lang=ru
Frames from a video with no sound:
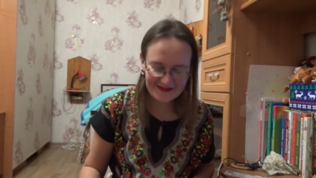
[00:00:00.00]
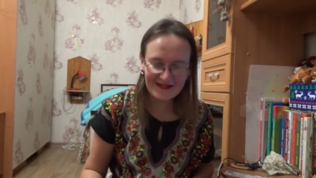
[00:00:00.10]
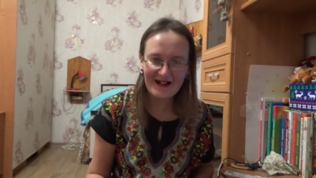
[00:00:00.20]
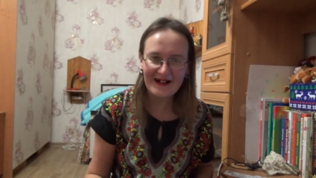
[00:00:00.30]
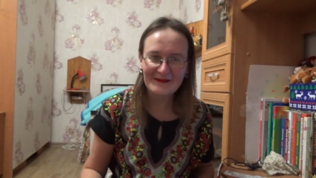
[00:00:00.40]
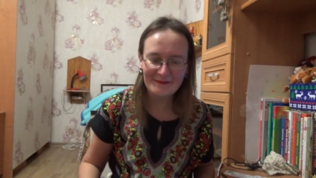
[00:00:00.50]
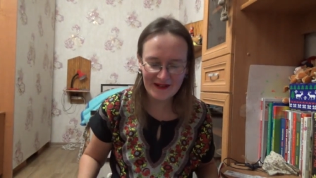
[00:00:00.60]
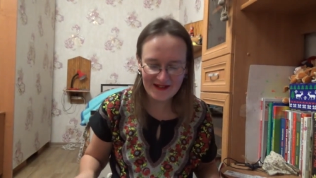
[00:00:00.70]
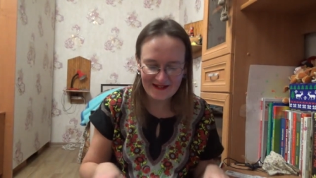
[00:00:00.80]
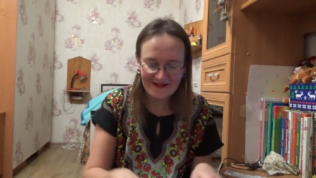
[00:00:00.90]
на
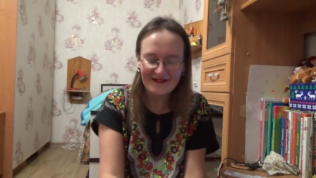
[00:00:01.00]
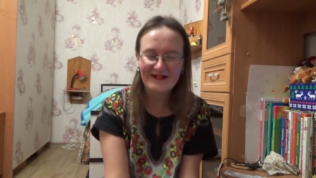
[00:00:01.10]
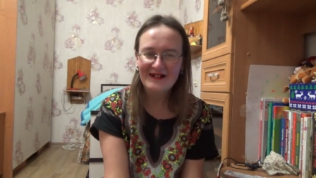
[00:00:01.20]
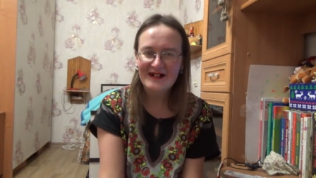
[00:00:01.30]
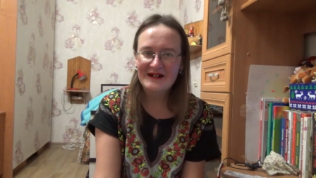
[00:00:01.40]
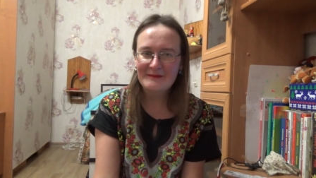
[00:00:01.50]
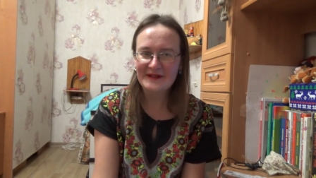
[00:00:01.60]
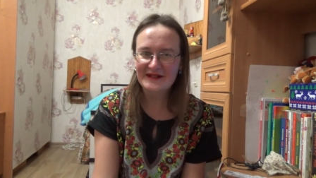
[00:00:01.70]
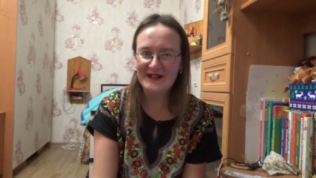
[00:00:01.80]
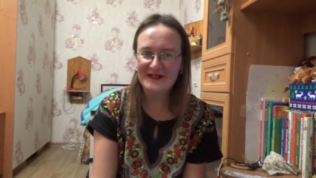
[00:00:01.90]
мои
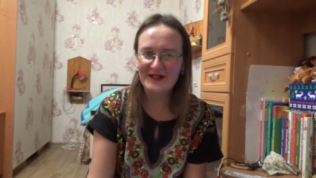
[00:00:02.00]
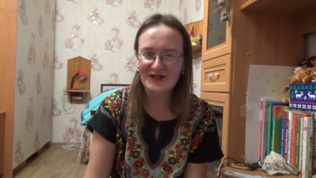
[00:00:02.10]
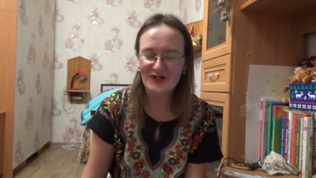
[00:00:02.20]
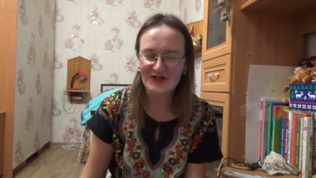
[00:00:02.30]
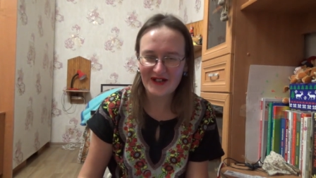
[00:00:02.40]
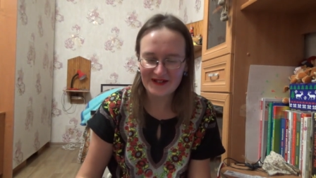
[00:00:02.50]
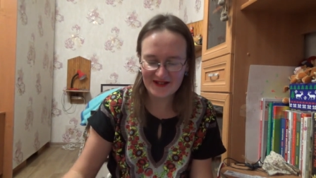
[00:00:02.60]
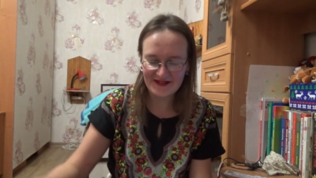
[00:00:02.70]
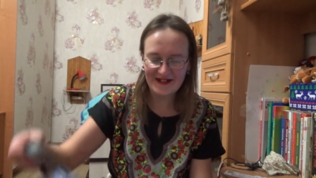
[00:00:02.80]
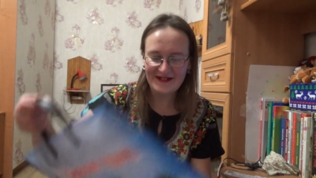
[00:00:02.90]
последние
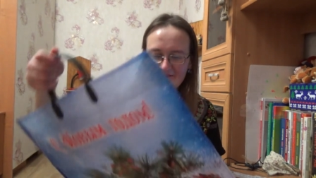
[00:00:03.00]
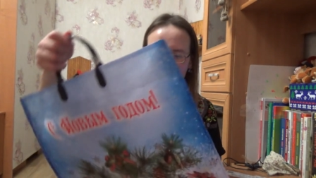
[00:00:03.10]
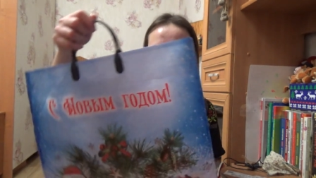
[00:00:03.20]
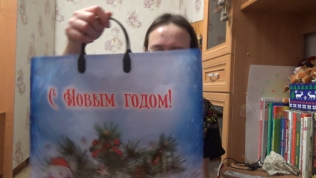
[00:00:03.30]
16 дней.